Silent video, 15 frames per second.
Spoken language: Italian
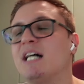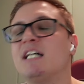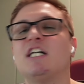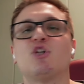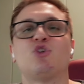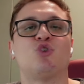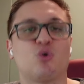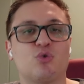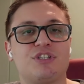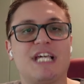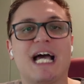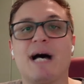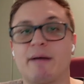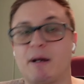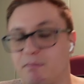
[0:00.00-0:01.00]
non
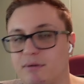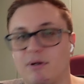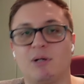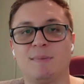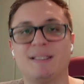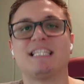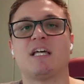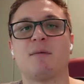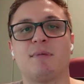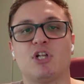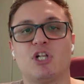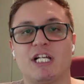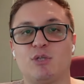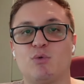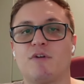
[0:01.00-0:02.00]
chiara, probabilmente nemmeno la
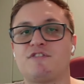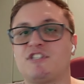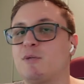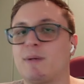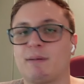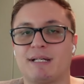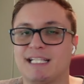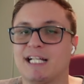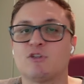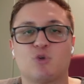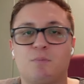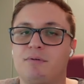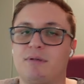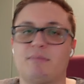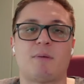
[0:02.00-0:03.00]
UFC, perché tanto
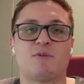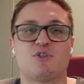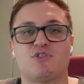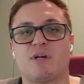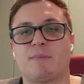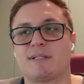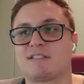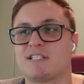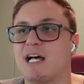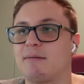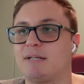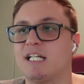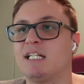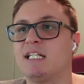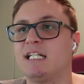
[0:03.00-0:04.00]
prima bisogna
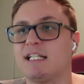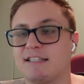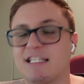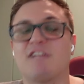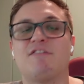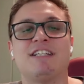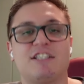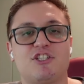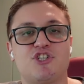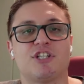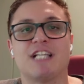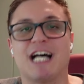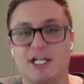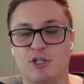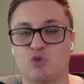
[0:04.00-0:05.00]
passare dal 20
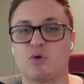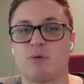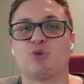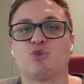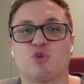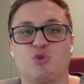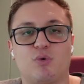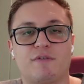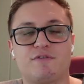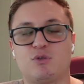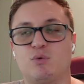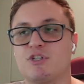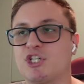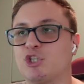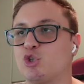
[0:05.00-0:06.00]
gennaio Toronto UFC
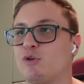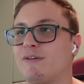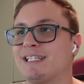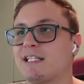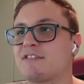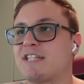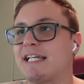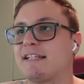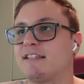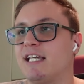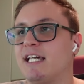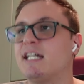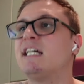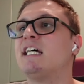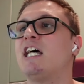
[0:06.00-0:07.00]
297,
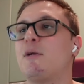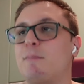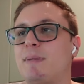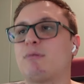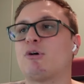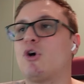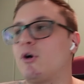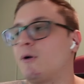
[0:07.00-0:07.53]
però